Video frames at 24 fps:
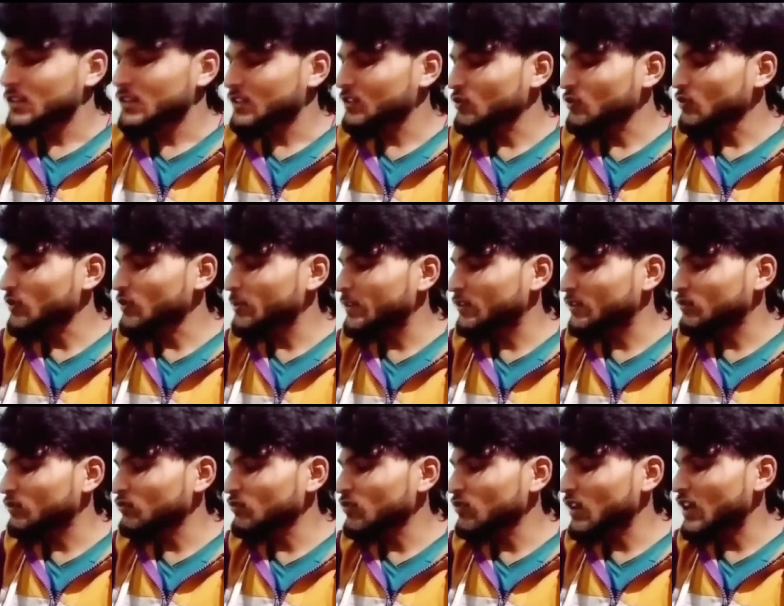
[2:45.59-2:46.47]
कि जो ये
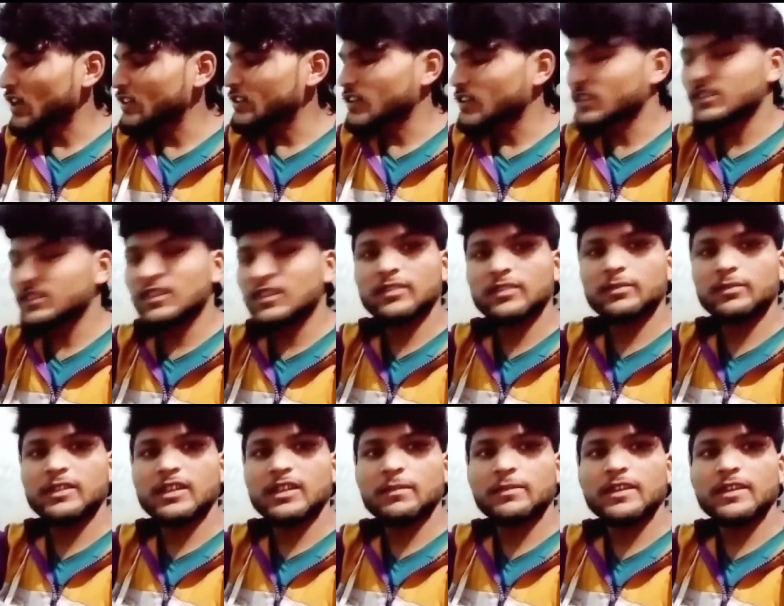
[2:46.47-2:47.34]
विष्णु राज का
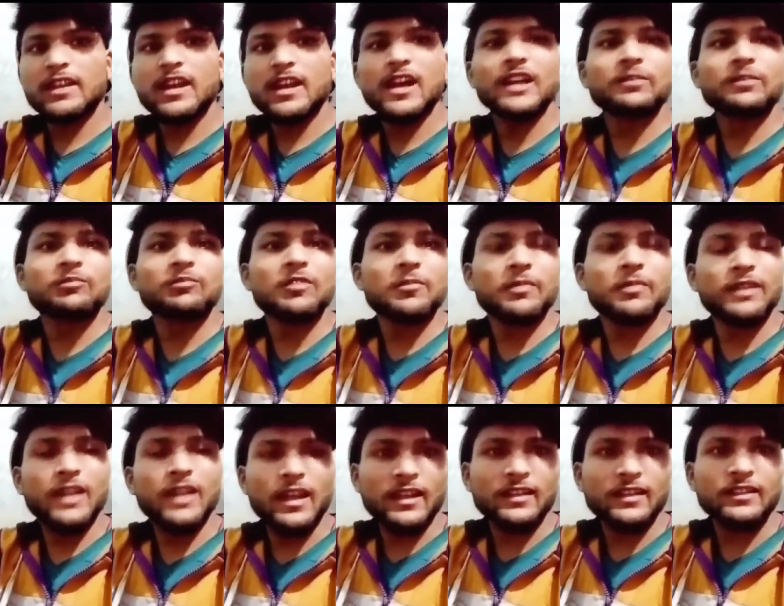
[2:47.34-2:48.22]
तस्वीर अपने हाथ में
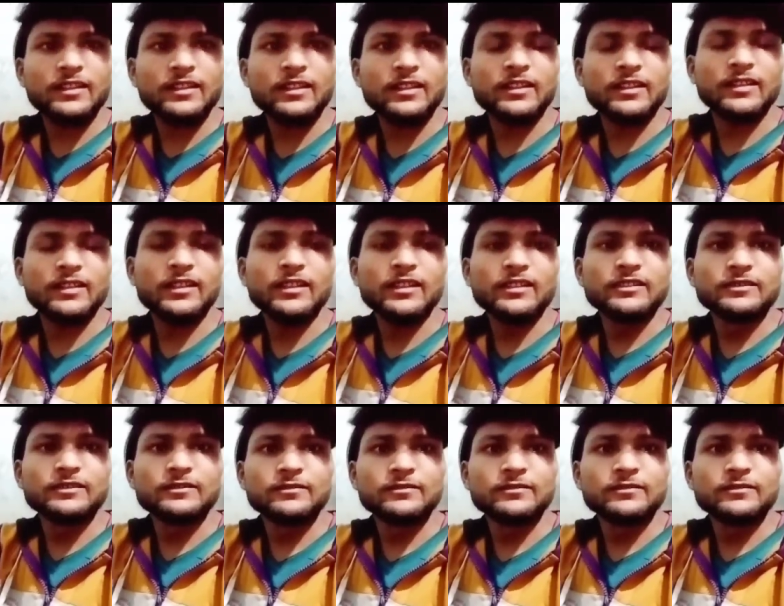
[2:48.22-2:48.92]
बना रखे हैं